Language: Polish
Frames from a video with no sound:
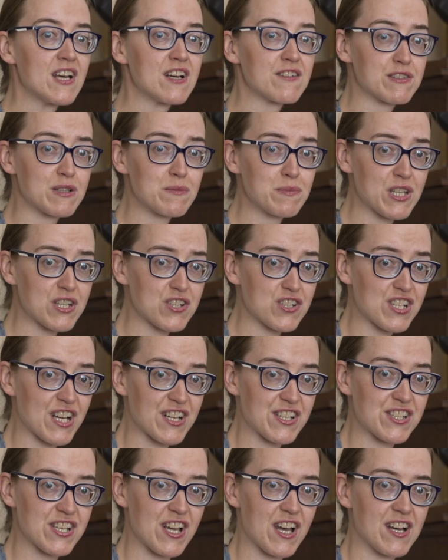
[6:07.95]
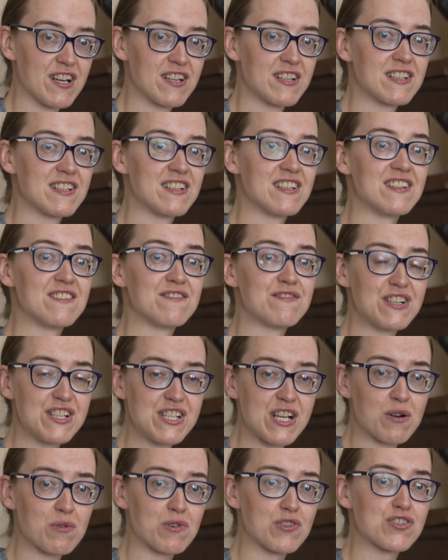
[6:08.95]
W tym też czasie y,
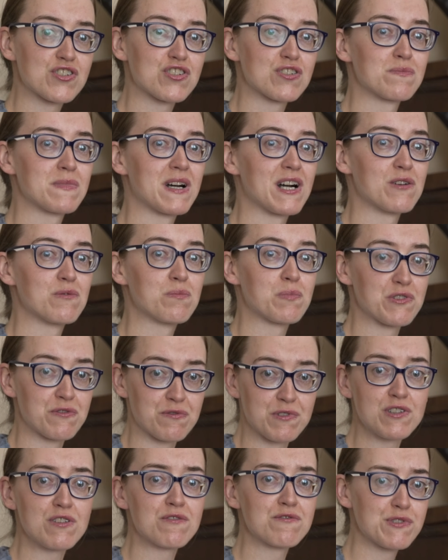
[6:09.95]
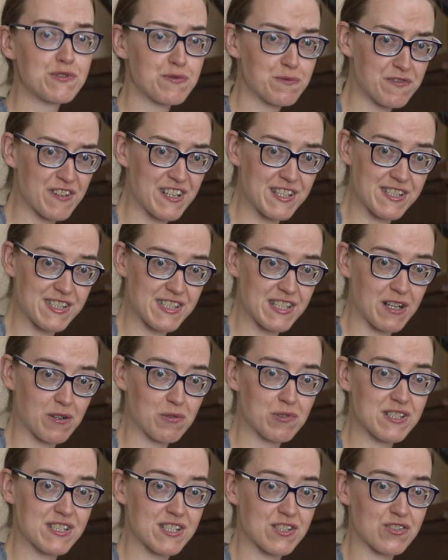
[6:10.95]
Wydział otrzymał podwójną
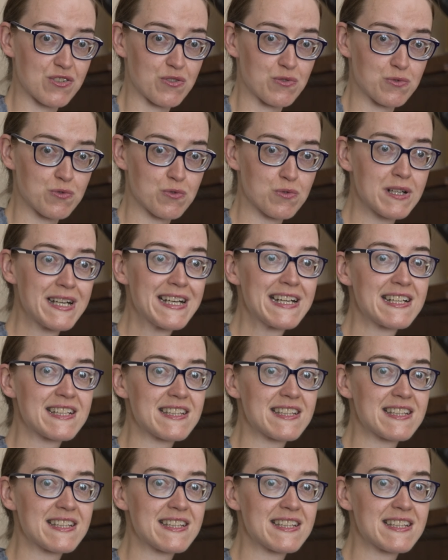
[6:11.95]
subwencję od zarządu